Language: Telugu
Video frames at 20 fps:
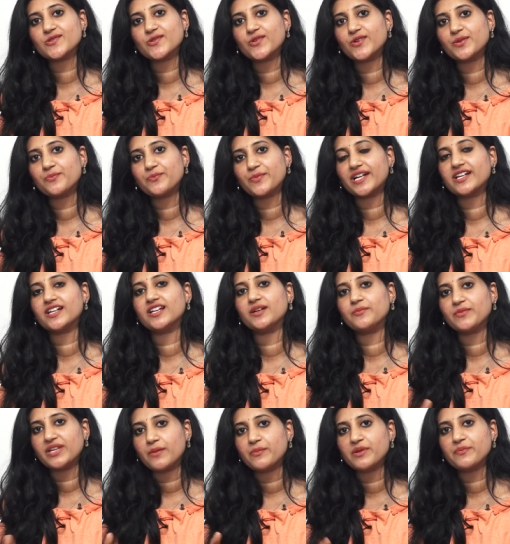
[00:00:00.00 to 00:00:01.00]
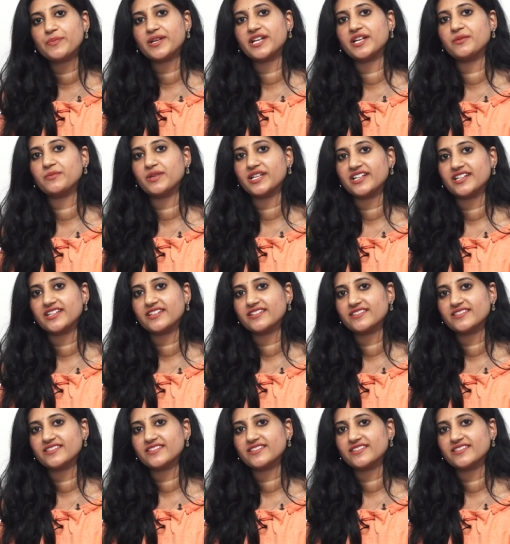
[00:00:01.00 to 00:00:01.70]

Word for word: తీసుకోవడం పట్ల మీ అభిప్రాయం ఏంటి